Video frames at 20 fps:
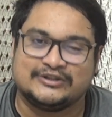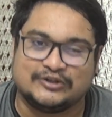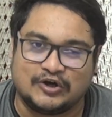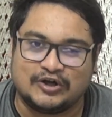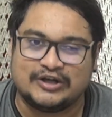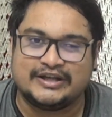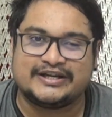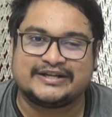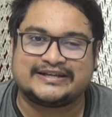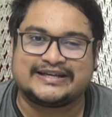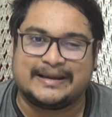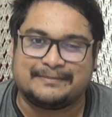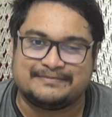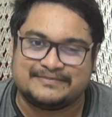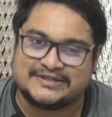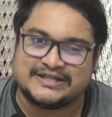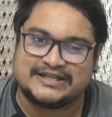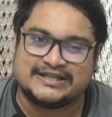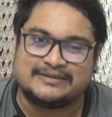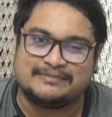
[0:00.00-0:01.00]
দলের
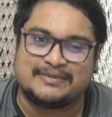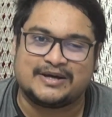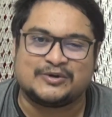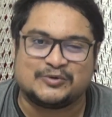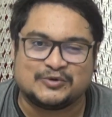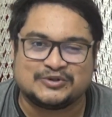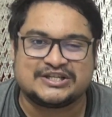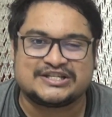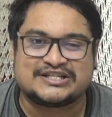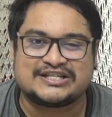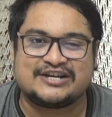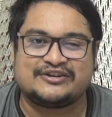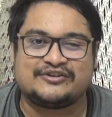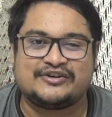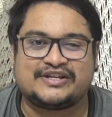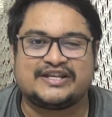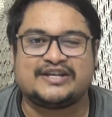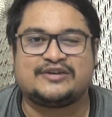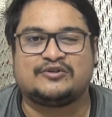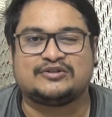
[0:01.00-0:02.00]
ক্যাপ্টেন বা কোচের সঙ্গে
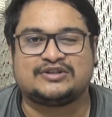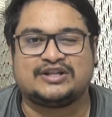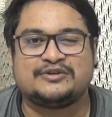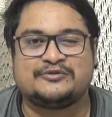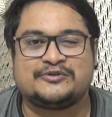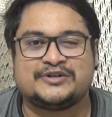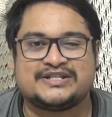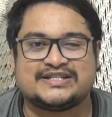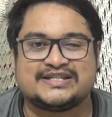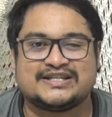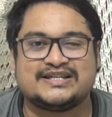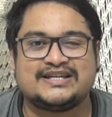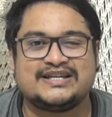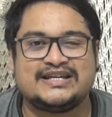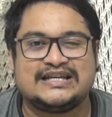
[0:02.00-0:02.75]
কি কথা হয়েছে